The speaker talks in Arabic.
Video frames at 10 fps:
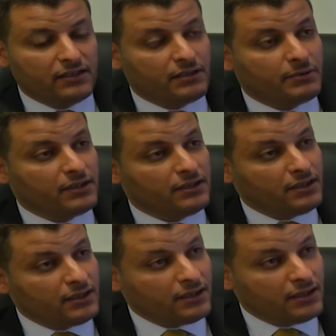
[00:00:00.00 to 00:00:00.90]
طبعا
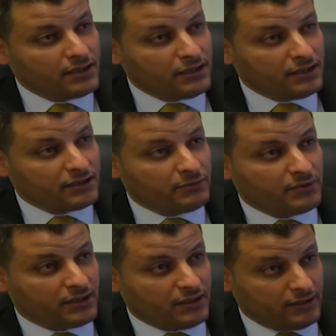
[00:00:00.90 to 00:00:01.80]
آه، هذا
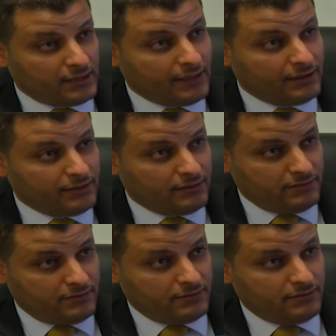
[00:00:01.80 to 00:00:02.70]
يعتبر ثاني
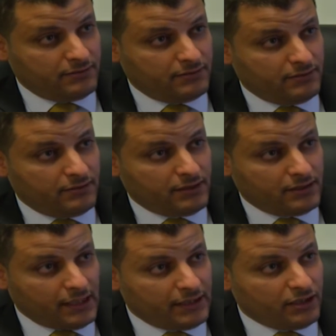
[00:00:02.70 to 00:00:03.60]

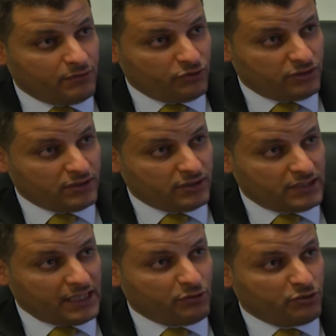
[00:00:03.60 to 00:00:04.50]
ثاني
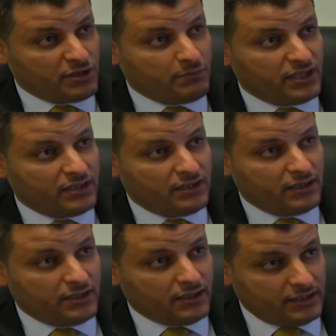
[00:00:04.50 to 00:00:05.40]
ثاني مجمع
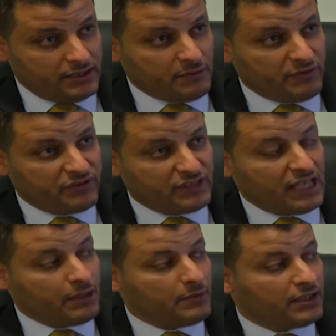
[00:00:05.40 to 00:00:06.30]
الذي تم
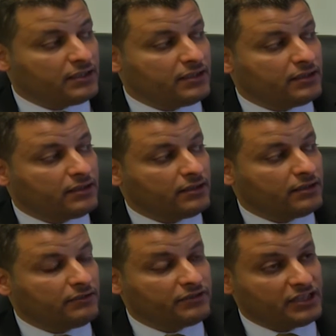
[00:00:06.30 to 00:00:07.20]
افتتاحه بعد
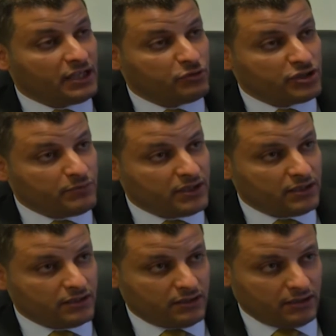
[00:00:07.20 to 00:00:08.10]
آه، افتتاح مجمع
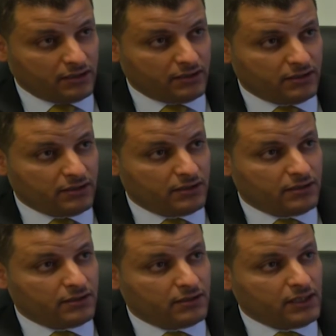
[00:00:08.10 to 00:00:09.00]
طريق آه،
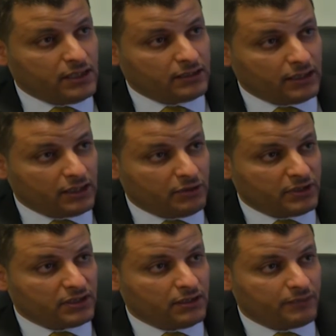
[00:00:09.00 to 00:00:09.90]
طريق
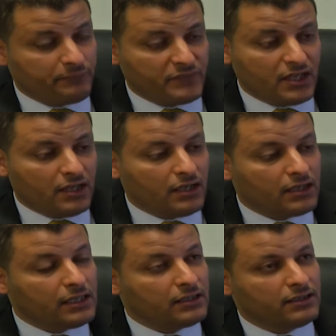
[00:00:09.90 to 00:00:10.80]
المطار
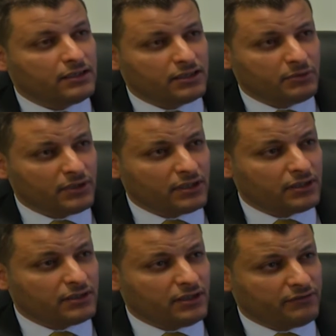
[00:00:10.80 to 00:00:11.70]
حقيقة
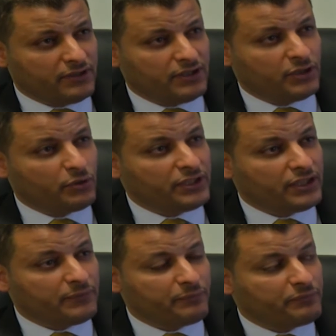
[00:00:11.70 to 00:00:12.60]
يعتبر إضافة نوعية